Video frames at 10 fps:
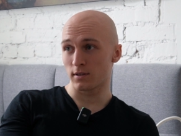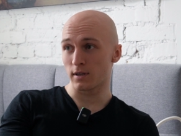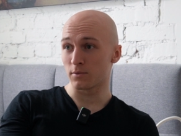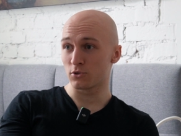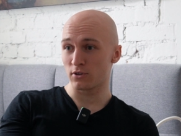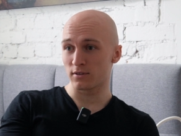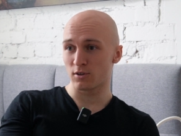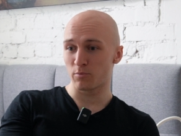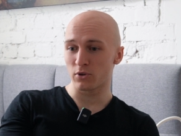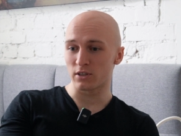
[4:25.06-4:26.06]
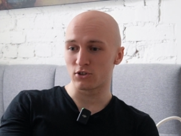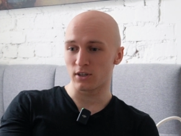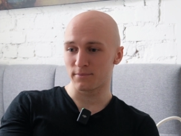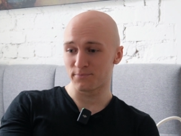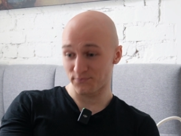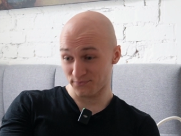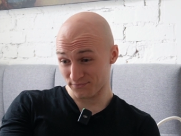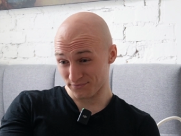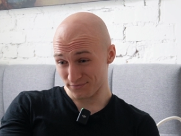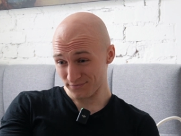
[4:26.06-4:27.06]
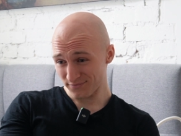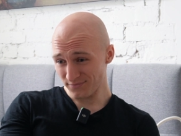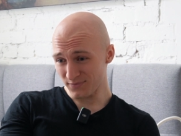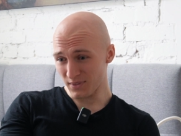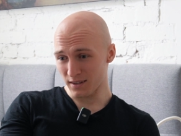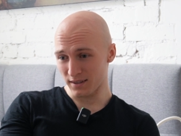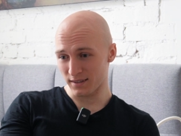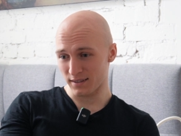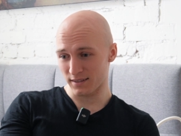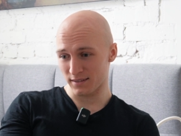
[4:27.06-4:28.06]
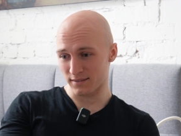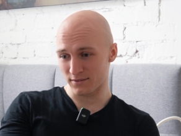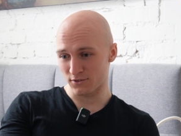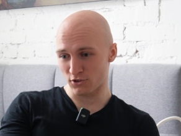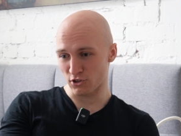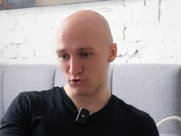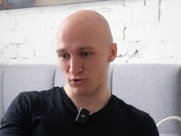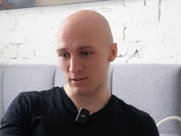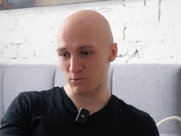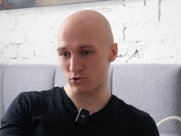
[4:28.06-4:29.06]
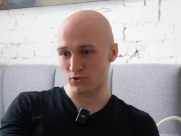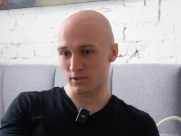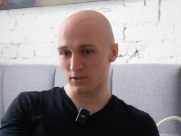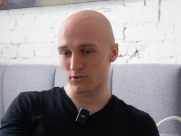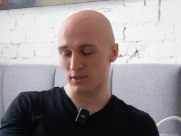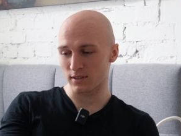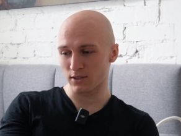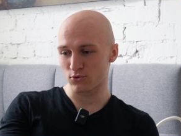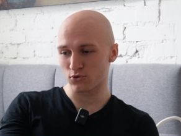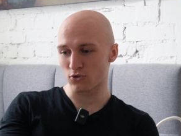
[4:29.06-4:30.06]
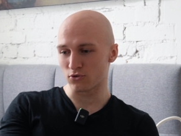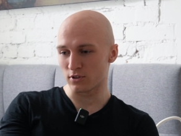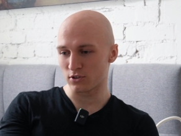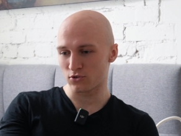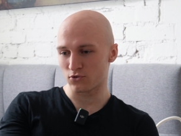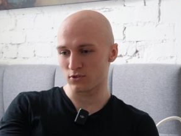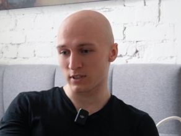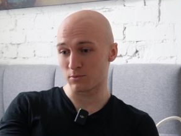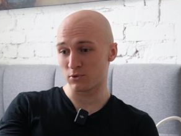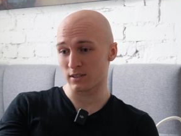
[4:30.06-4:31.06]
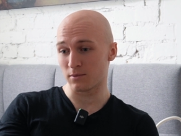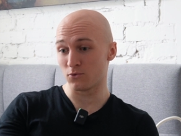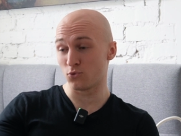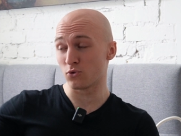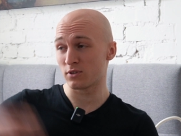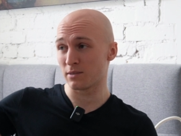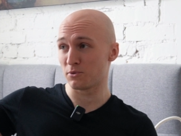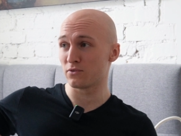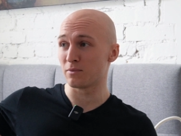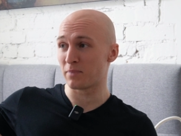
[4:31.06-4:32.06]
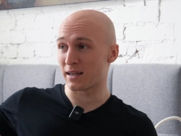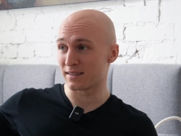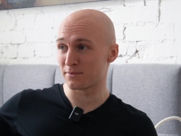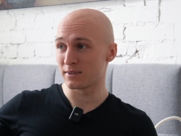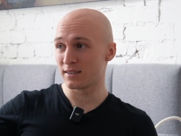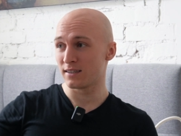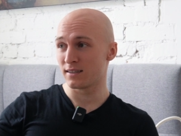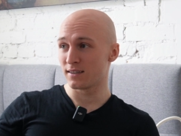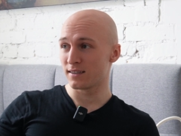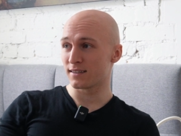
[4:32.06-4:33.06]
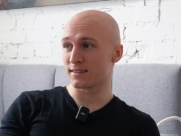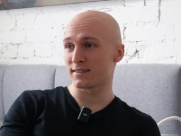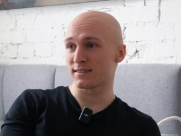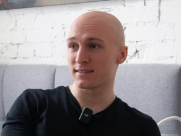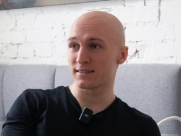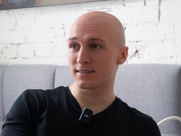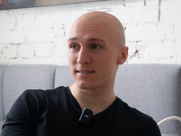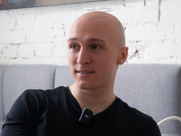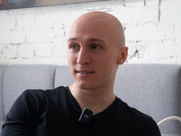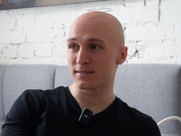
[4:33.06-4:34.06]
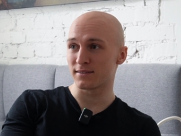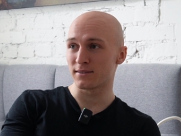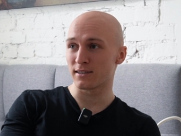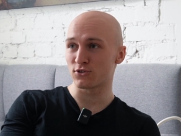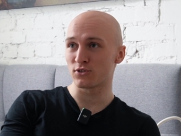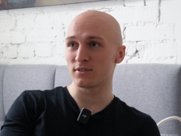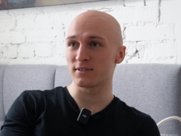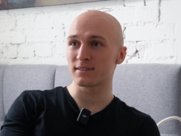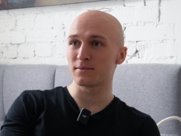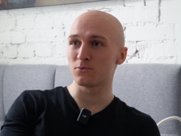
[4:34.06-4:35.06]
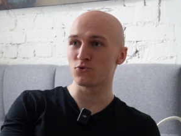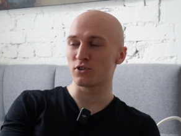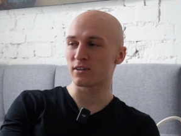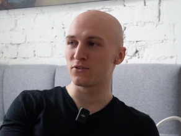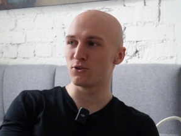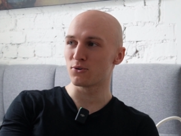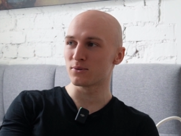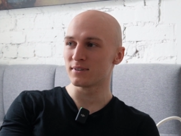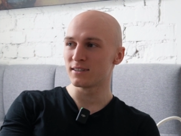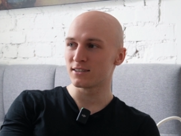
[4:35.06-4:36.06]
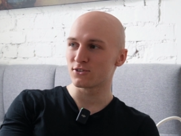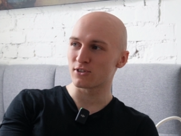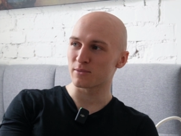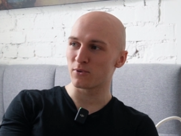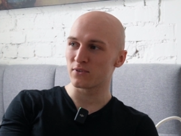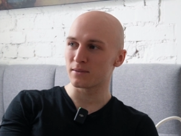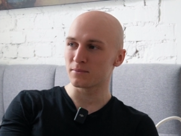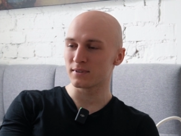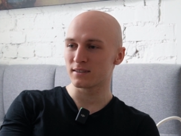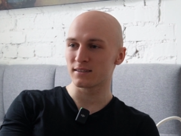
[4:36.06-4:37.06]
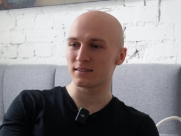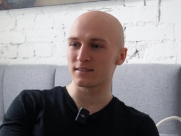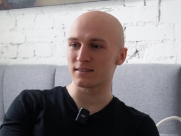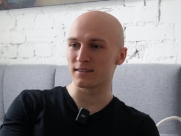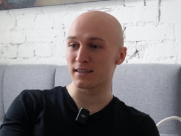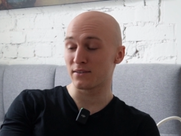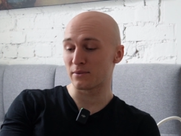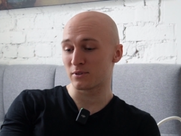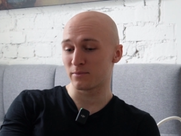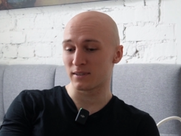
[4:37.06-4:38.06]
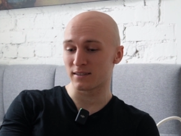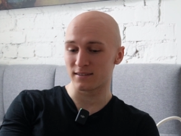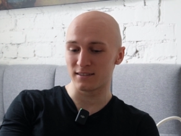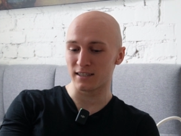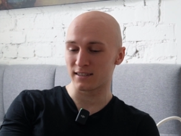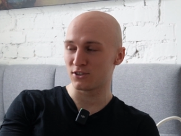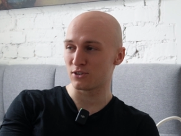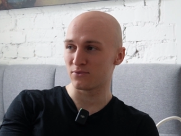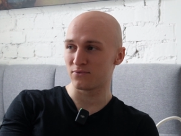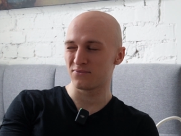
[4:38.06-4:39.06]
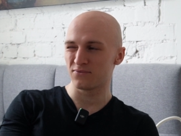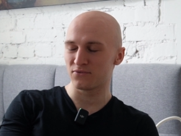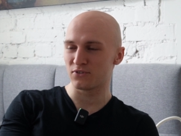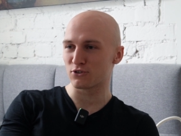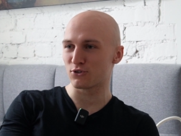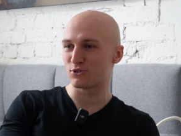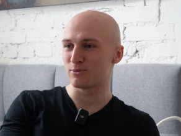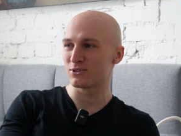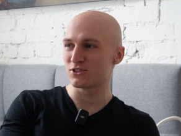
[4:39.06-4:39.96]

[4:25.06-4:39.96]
nie mam zielonego pojęcia. Yy ciężko jest mi się do tego tak jakoś odnieść z jakimś takim długoterminowym planem. Mhm. Yy, raczej jestem, żyję chwilą, że tak mhm. powiem. Yy, nagrywam sobie z dnia na dzień w większości bez